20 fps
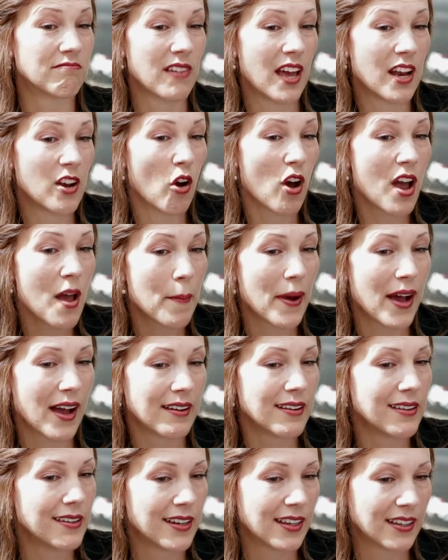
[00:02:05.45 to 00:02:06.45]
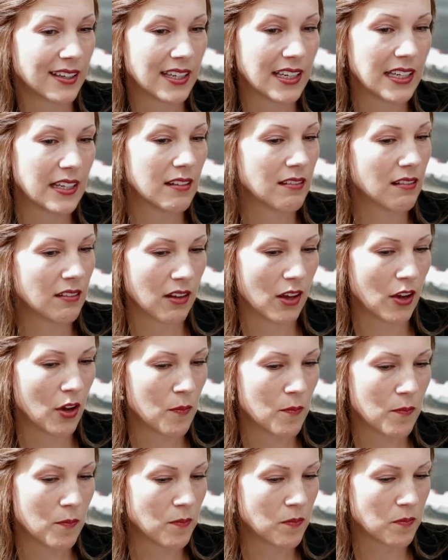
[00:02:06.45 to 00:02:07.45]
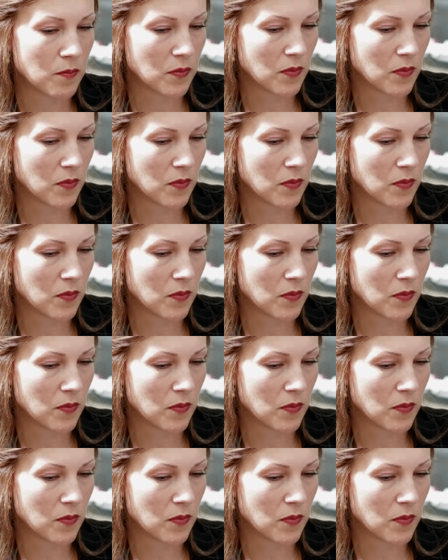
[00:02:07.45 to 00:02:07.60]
erneuerbaren Energien ähm,